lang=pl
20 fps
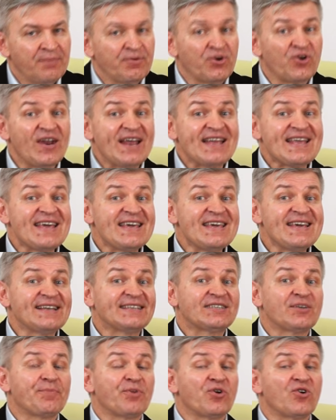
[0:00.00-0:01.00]
Pokolenie
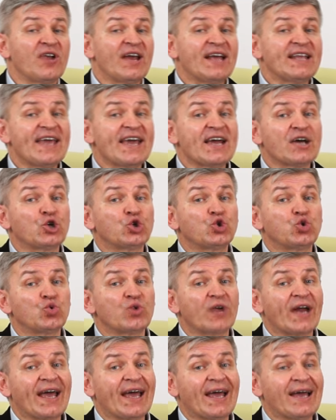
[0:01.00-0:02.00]
X to pokolenie,
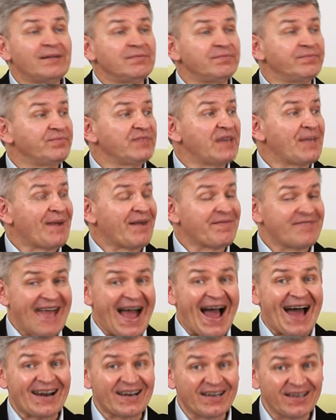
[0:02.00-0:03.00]
które nie ma
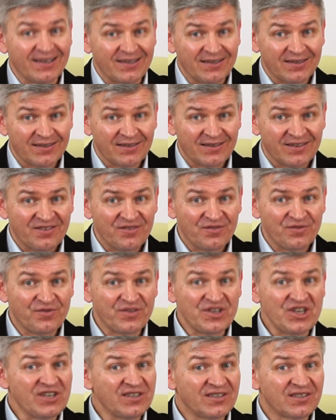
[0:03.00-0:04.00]
wiary
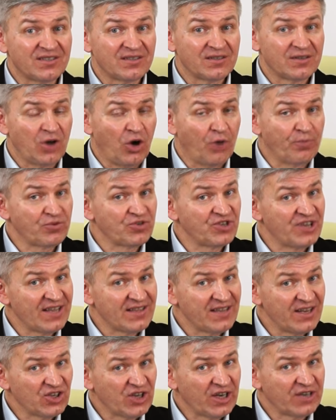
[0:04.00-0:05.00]
w nic oprócz
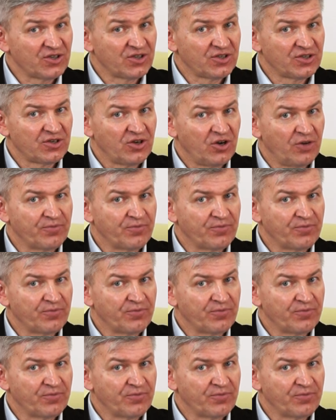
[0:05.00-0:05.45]
jednej rzeczy.